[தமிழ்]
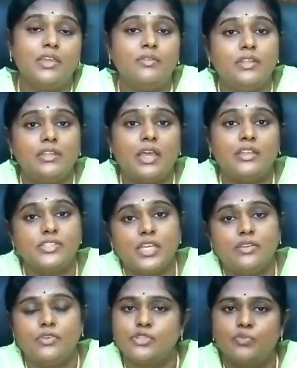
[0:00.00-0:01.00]
பேர் வந்து
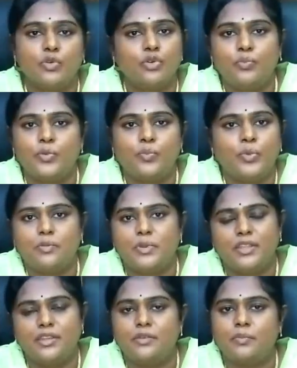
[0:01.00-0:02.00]
அஞ்சாறு வருஷமாக கூட ப்ரிப்பேர் பண்ணிகிட்டு